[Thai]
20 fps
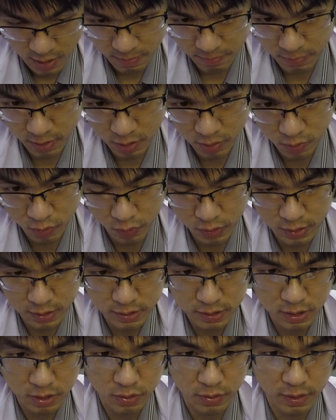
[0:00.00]
มา คุยกั
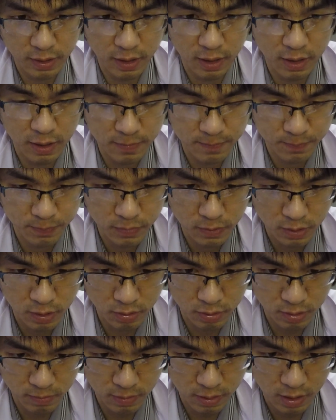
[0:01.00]
นสัหน่อย นะฮะ
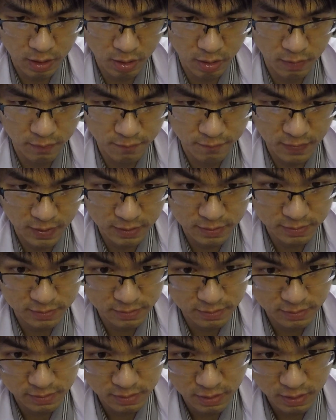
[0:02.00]
เดี๋ยวจะมาเล่าให้ฟัง
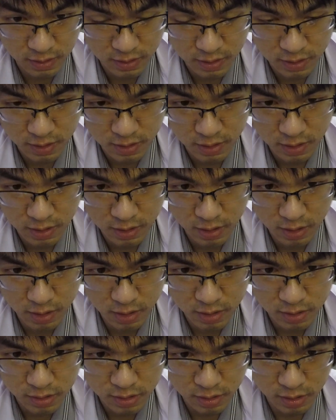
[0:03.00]

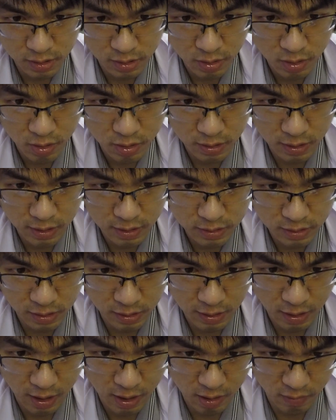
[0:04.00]
สื่อนอกนะฮะตี
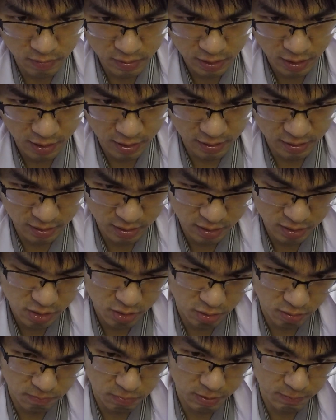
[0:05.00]
ข่าวว่าไทยนะฮะ
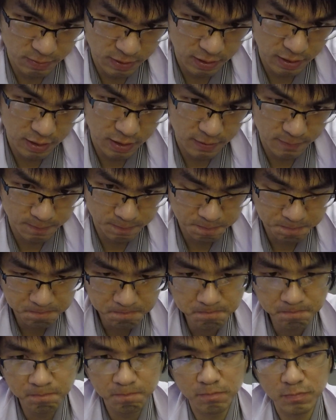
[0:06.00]
จะเปิดประเทศ
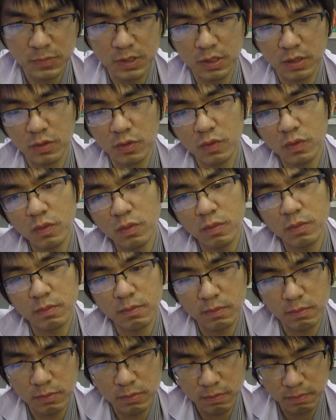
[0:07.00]
ถึงรู้
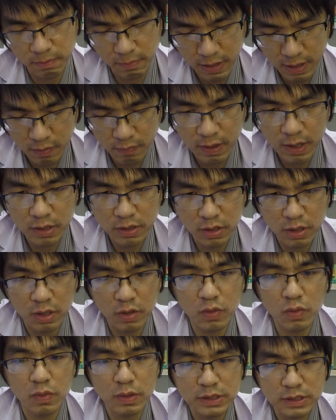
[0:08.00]
แม้ว่าจะ
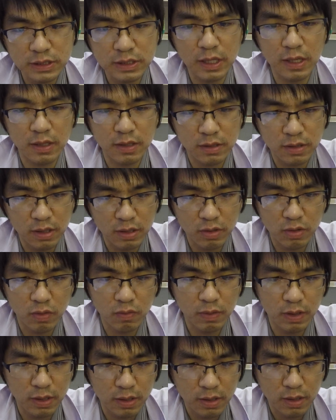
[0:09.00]
รู้ว่าเสี่ยงติดโค
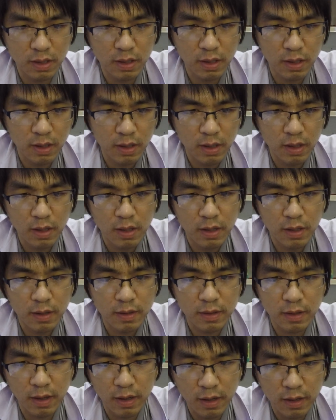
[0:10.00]
วิด
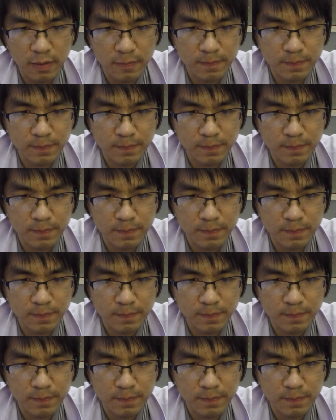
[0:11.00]
นะฮะ